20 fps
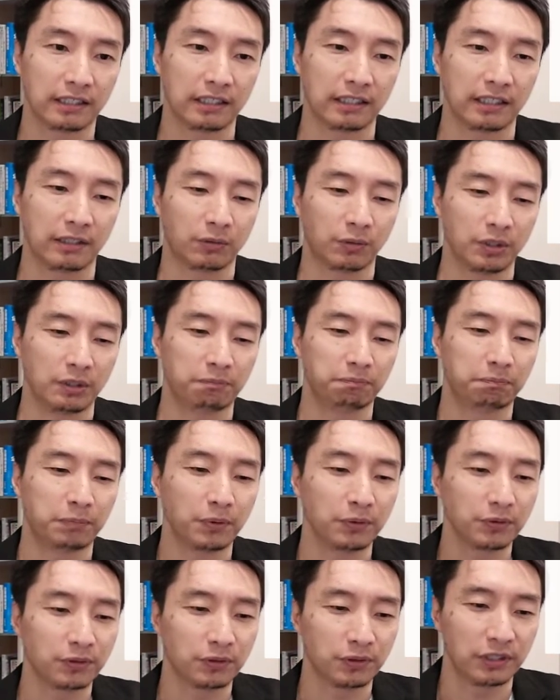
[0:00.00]
えー、こう一
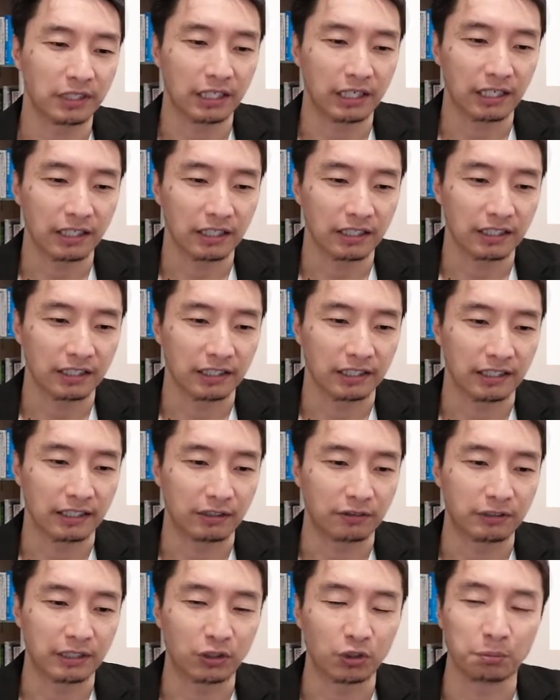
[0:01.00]
本釣りでね、
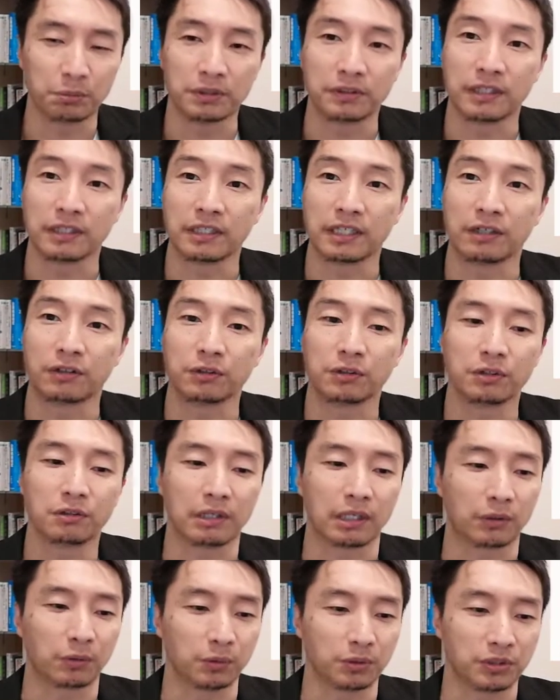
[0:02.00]
えー、クライアントを見つけていくってい
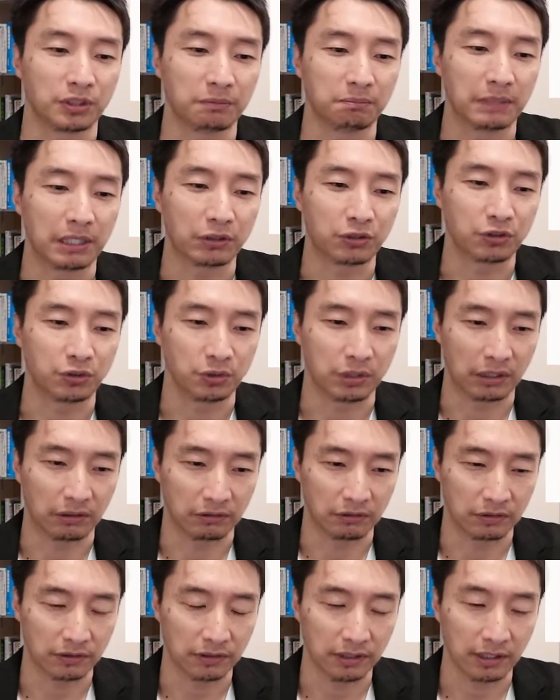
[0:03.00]
うのがこう人脈集
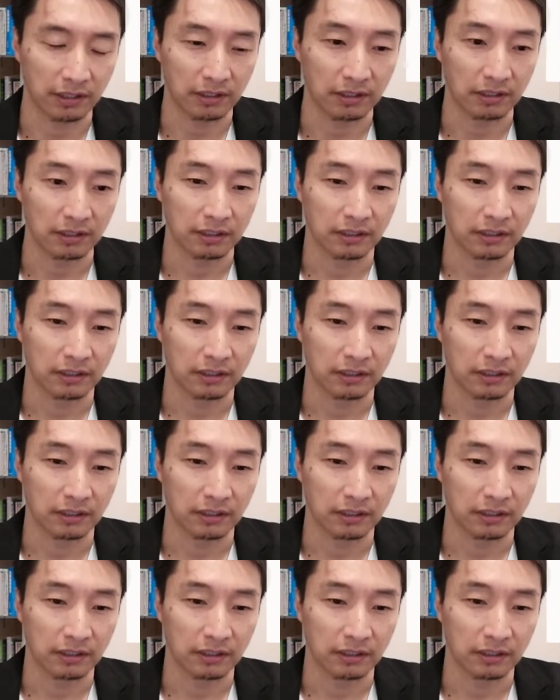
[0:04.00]
客ですね。